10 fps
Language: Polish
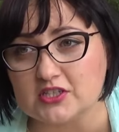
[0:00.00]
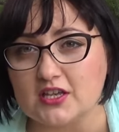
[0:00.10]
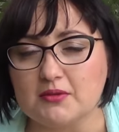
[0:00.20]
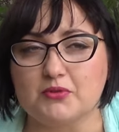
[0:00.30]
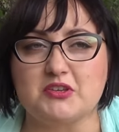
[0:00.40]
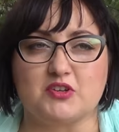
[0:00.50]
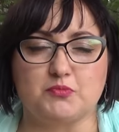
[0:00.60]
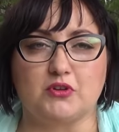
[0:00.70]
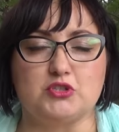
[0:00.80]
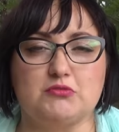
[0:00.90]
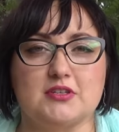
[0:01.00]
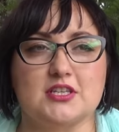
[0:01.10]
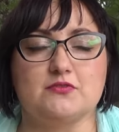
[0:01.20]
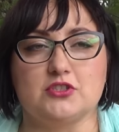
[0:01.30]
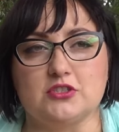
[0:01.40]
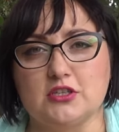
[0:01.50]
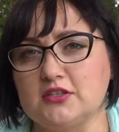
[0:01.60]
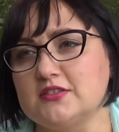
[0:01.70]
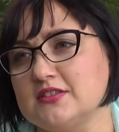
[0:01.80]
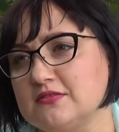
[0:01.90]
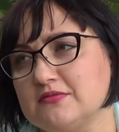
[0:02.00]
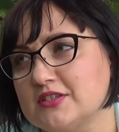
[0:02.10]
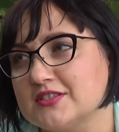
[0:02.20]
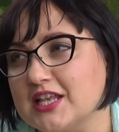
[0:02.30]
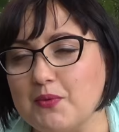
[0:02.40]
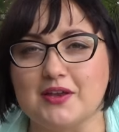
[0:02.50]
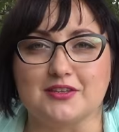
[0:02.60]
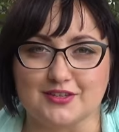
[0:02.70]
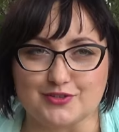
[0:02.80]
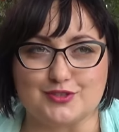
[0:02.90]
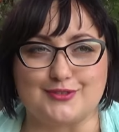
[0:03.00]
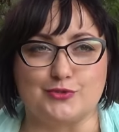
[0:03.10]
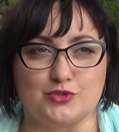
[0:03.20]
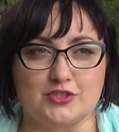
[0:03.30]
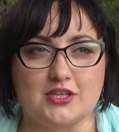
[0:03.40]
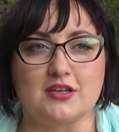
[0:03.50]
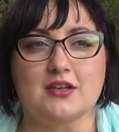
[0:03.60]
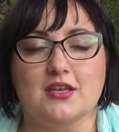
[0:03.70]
ale ponieważ pochodziła ze wsi i nie, nie znała innego stylu życia,